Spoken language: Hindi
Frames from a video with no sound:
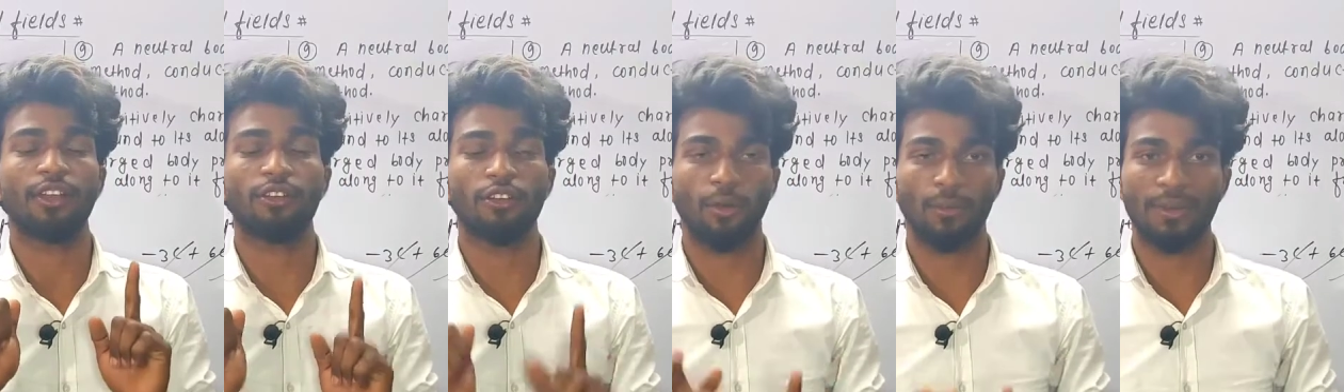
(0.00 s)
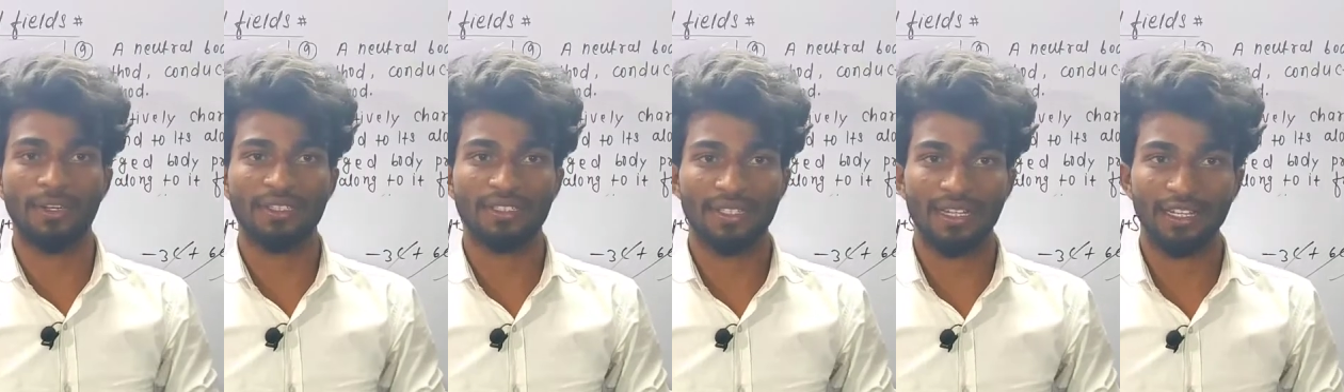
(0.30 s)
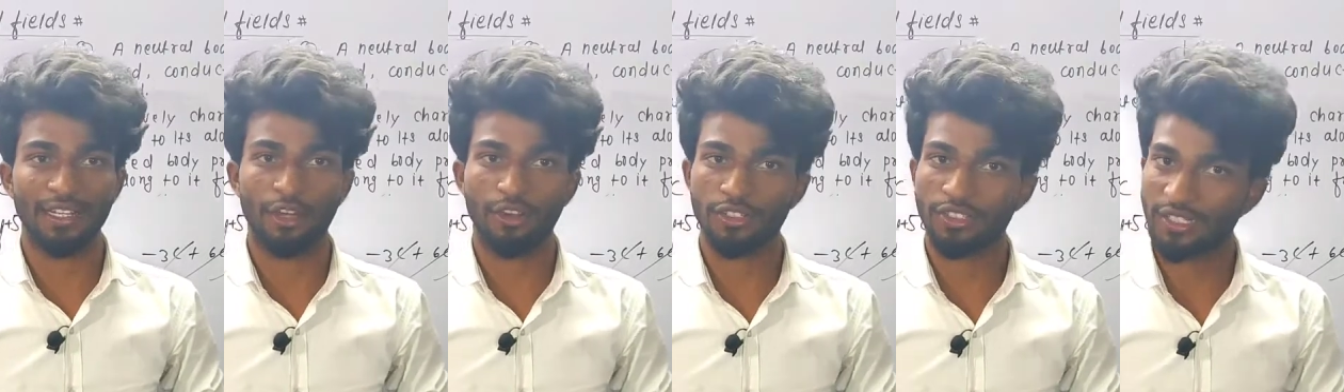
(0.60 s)
करिए कमेंट्स
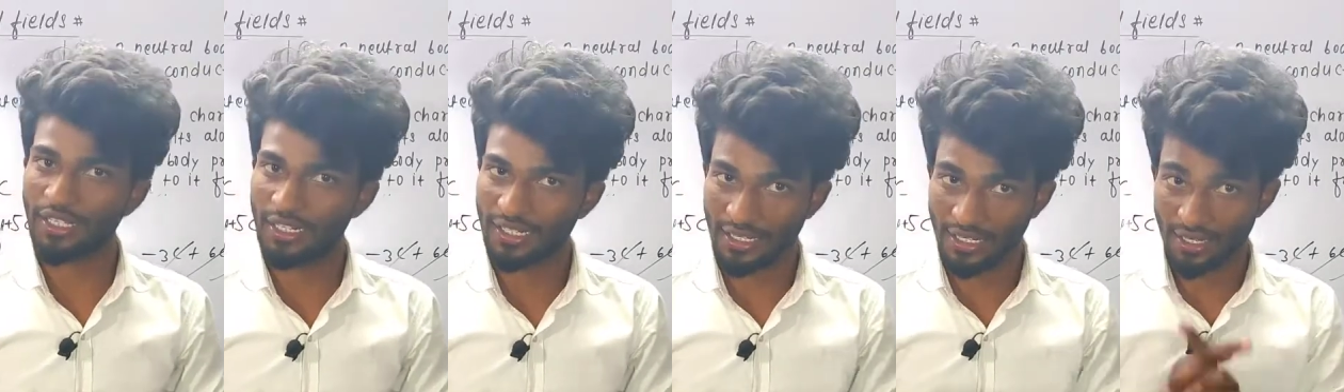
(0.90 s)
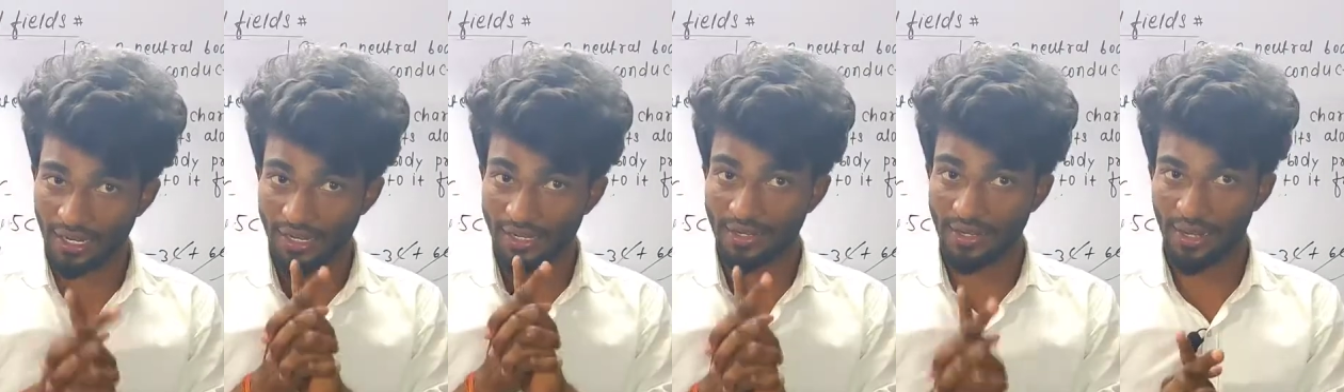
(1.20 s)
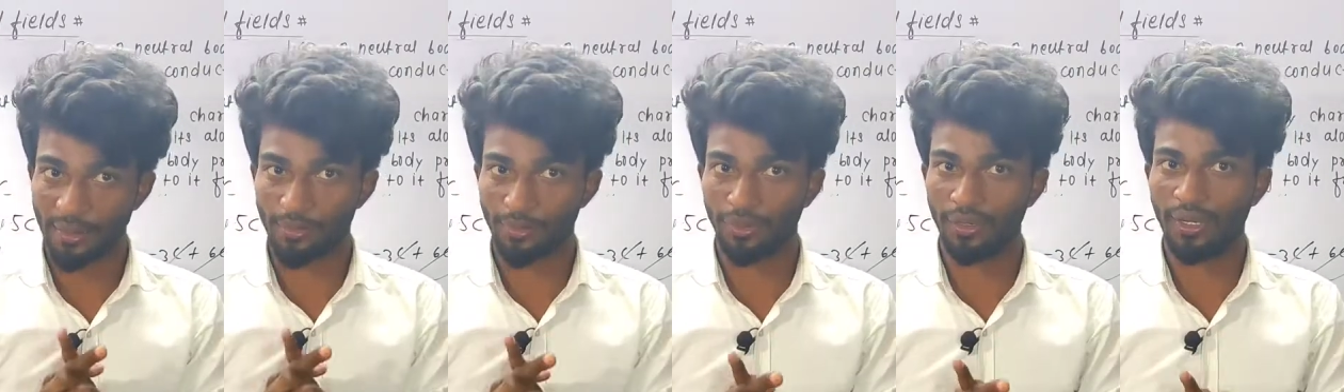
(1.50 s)
करिए और शेयर करना
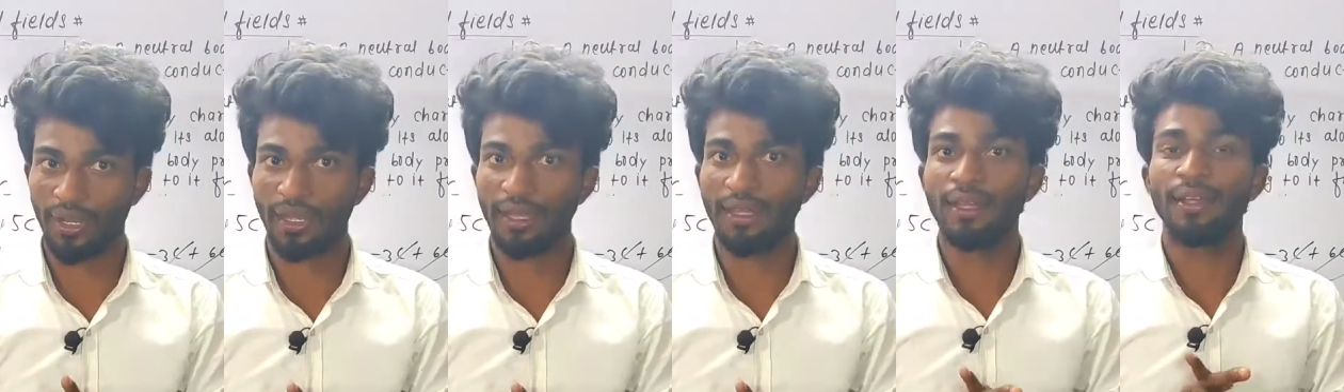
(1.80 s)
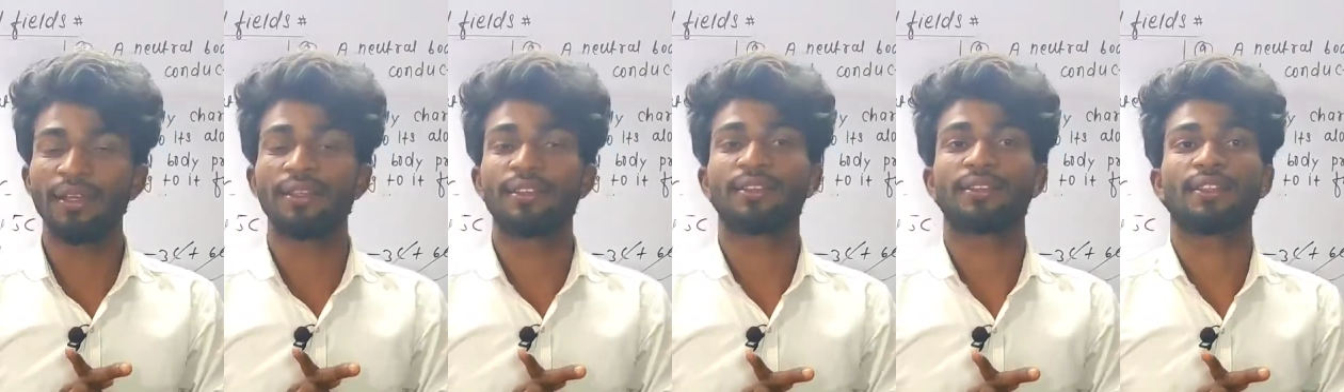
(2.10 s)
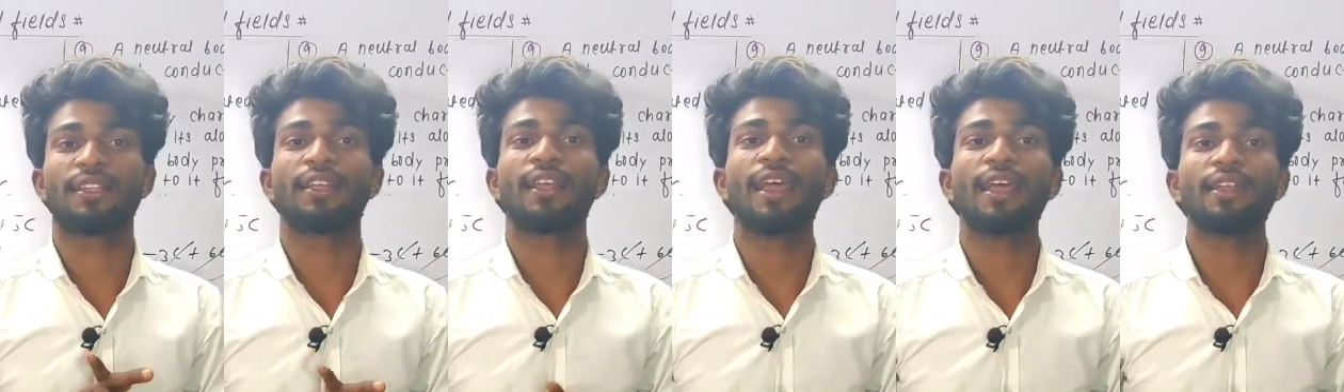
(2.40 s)
ना भूलना
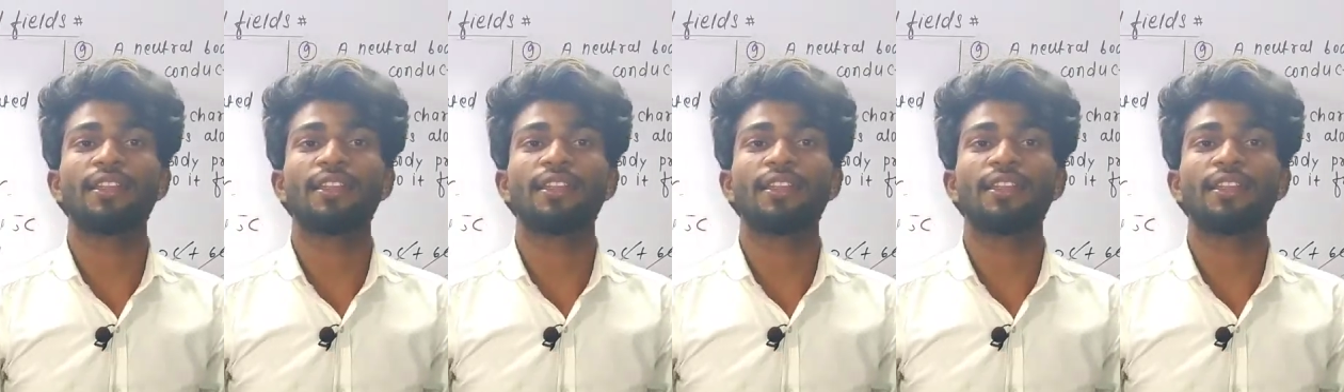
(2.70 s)
ठीक